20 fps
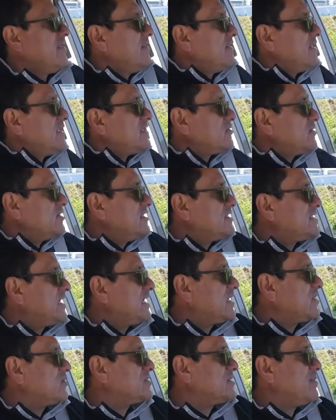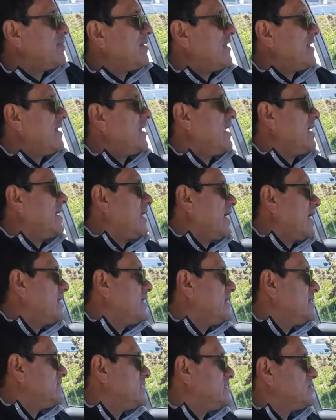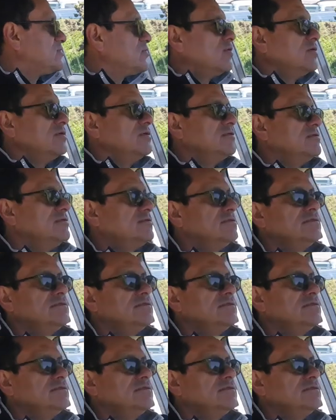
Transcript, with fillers: de estos insertos de madera que aquí sí son